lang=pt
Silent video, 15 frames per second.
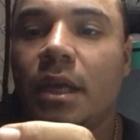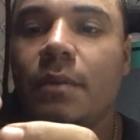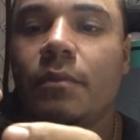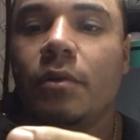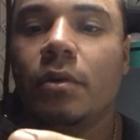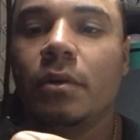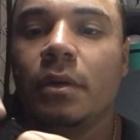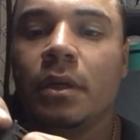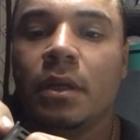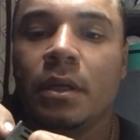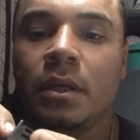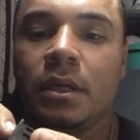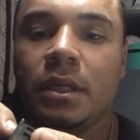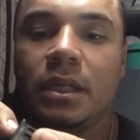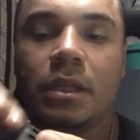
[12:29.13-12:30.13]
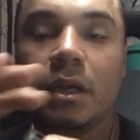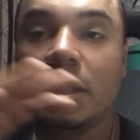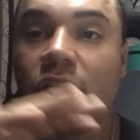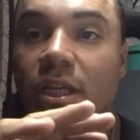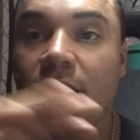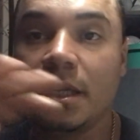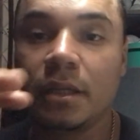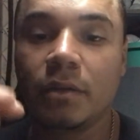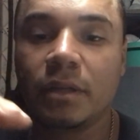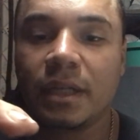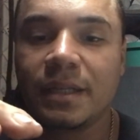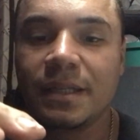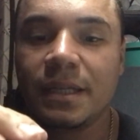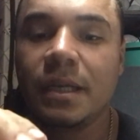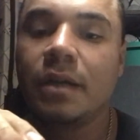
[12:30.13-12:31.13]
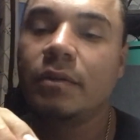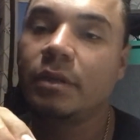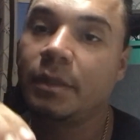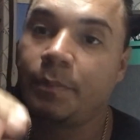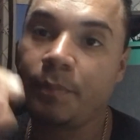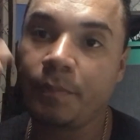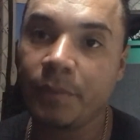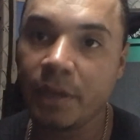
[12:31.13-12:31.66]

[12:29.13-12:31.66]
queimou. Então a geladeira não está desligando, que